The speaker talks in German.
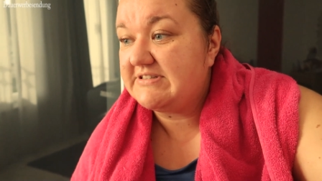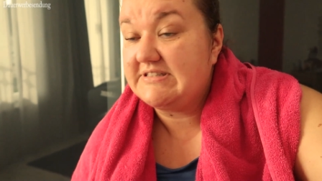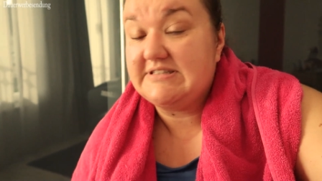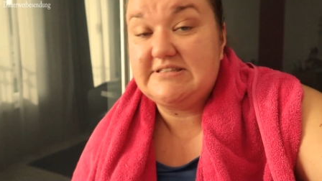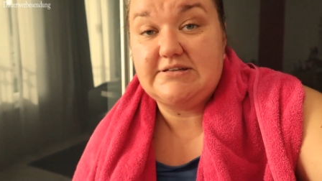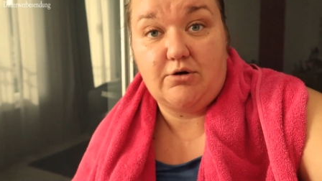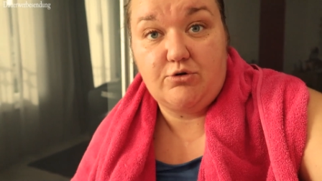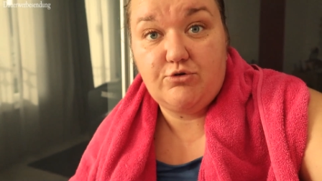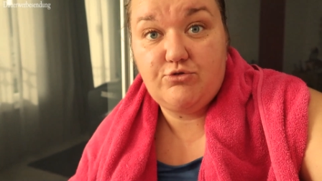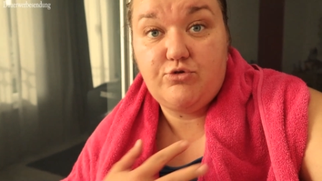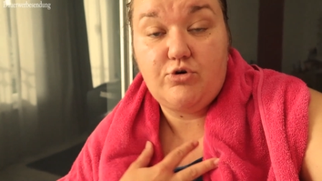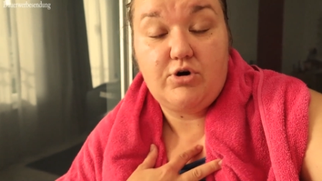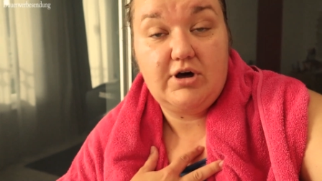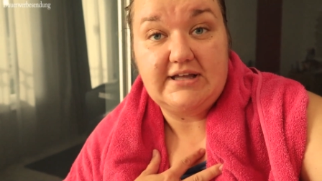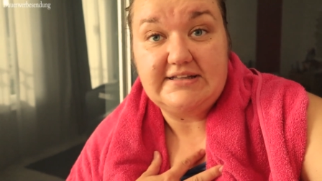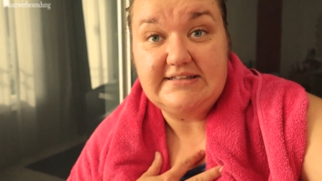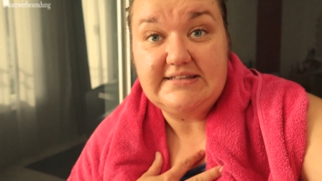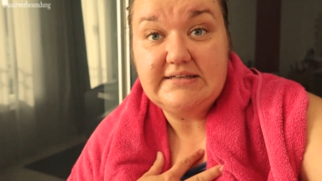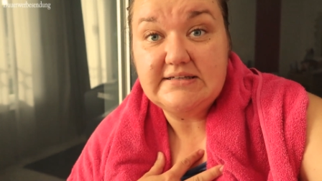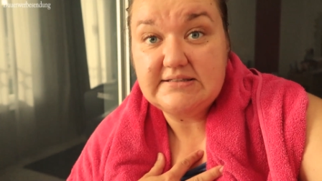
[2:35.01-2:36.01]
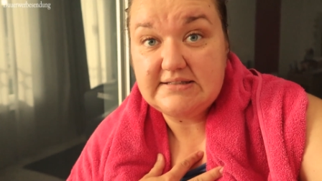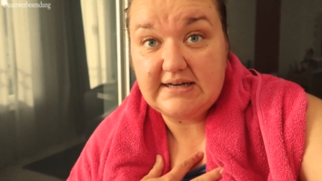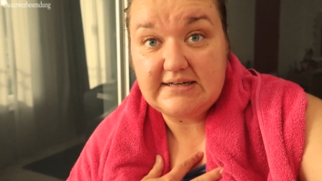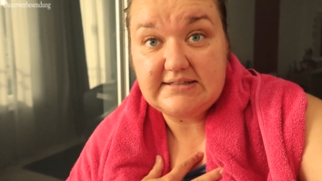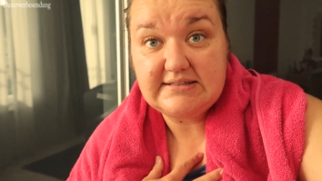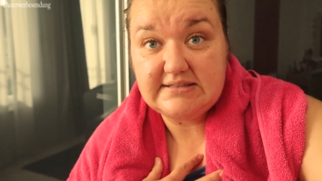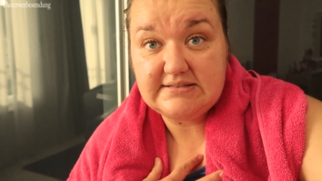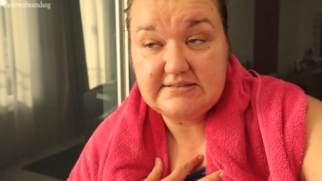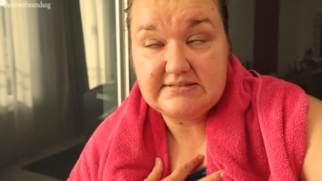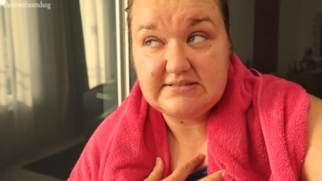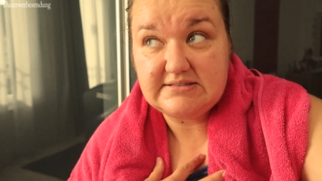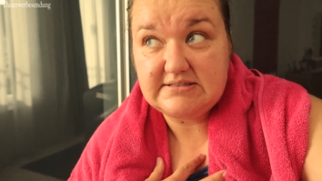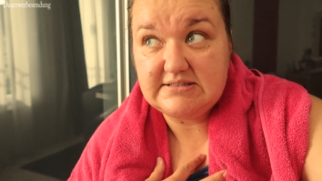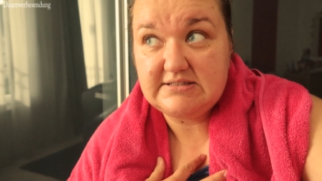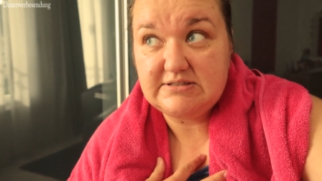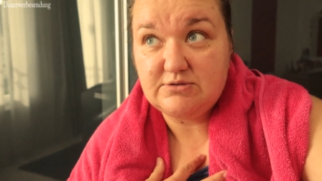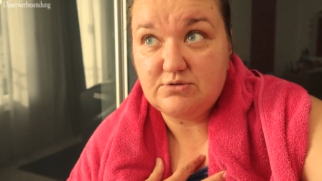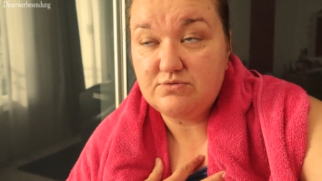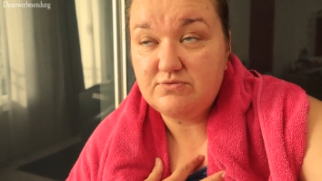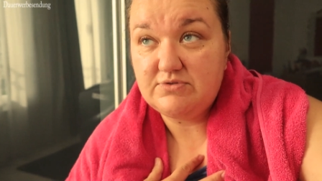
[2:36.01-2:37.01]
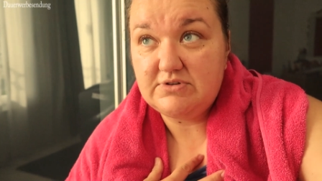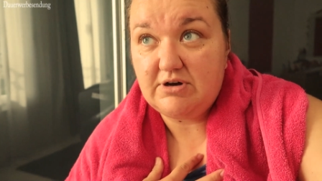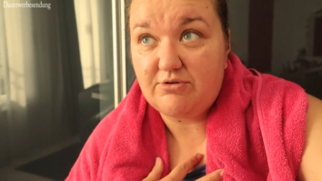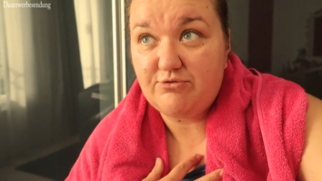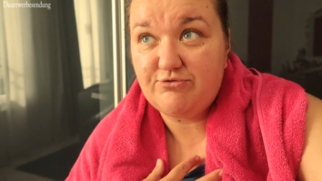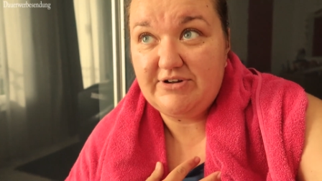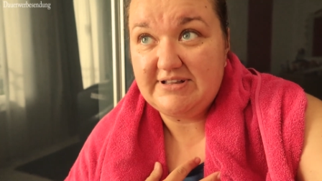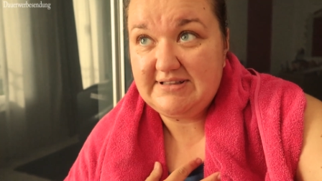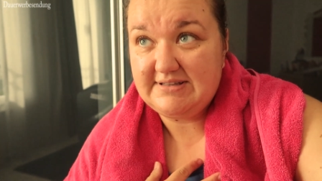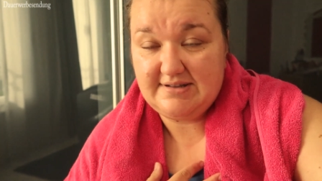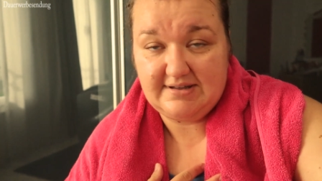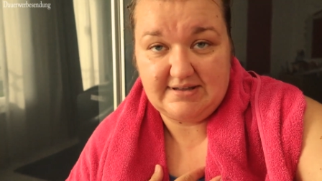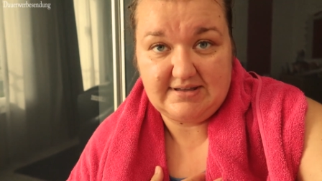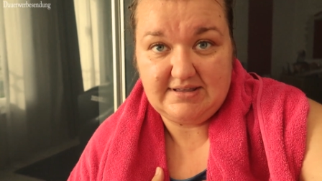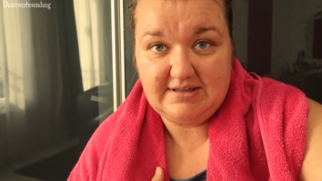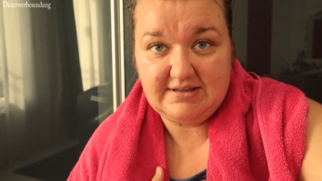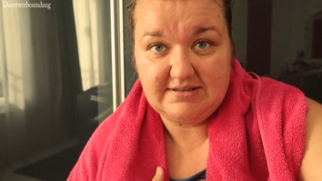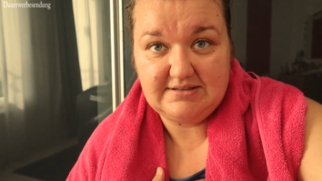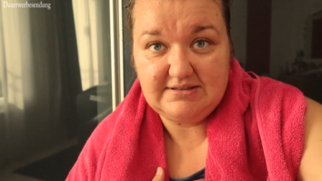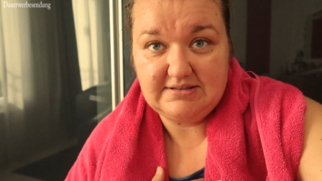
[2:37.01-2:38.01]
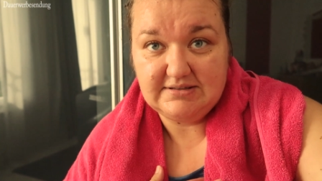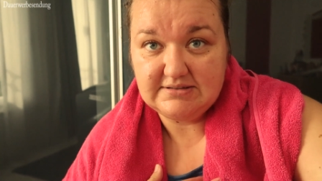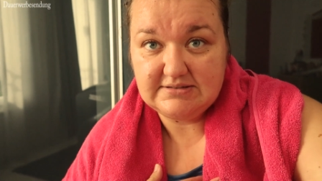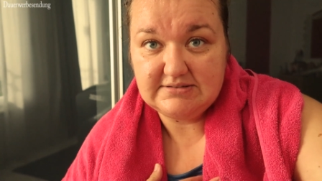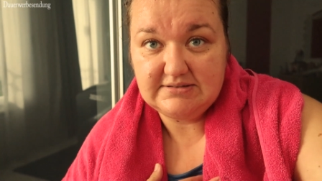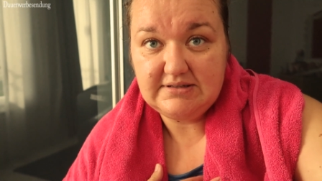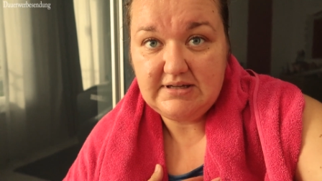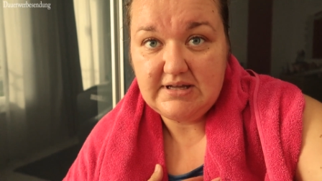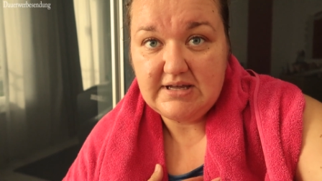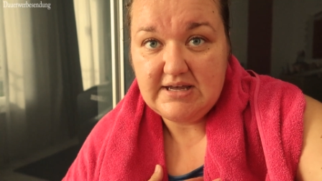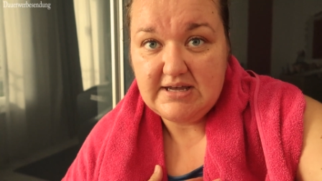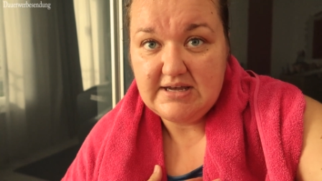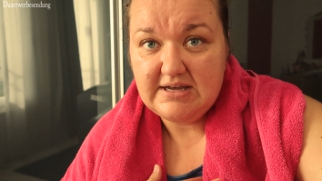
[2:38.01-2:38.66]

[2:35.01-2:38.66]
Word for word: was ich auch vorher nie gedacht hätte, dass ich irgendwie auf Wetter reagiere.